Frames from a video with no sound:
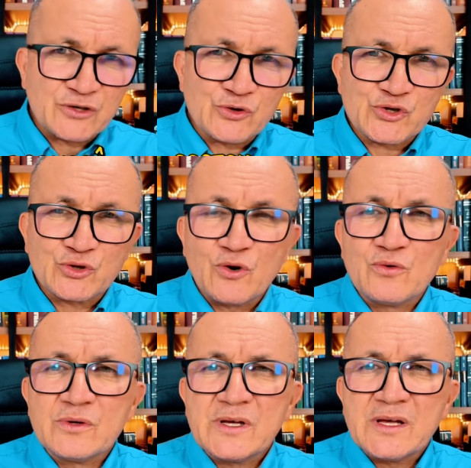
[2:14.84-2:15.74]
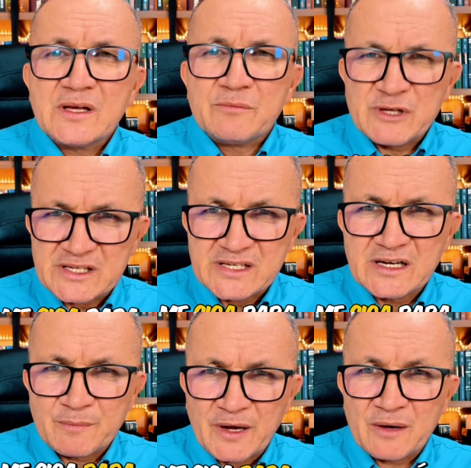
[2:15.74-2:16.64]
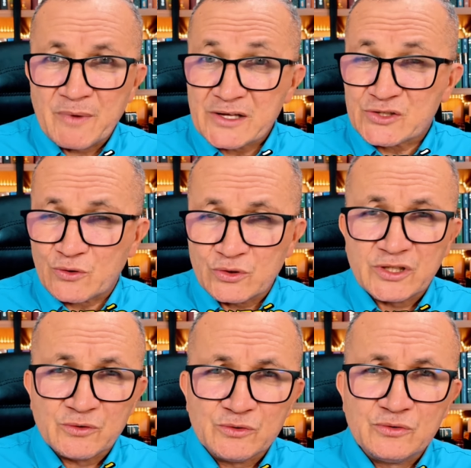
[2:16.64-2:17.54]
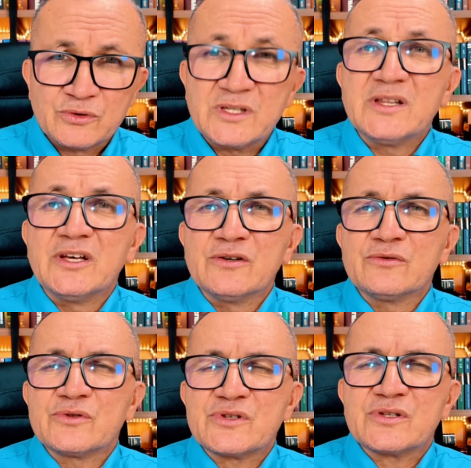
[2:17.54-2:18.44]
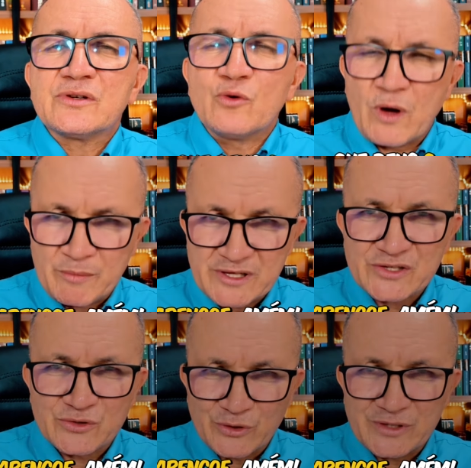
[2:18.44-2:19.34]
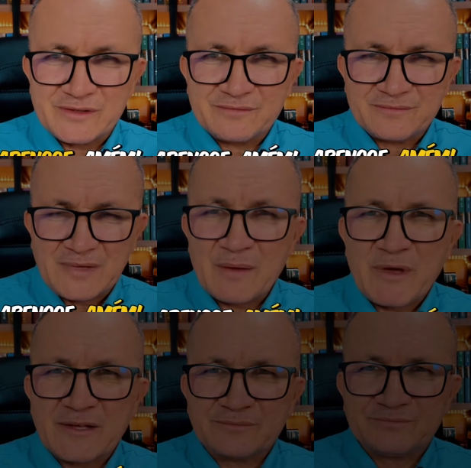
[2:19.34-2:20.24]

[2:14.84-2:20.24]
gostou, me siga para mais conteúdo. Que Deus o abençoe. Amém.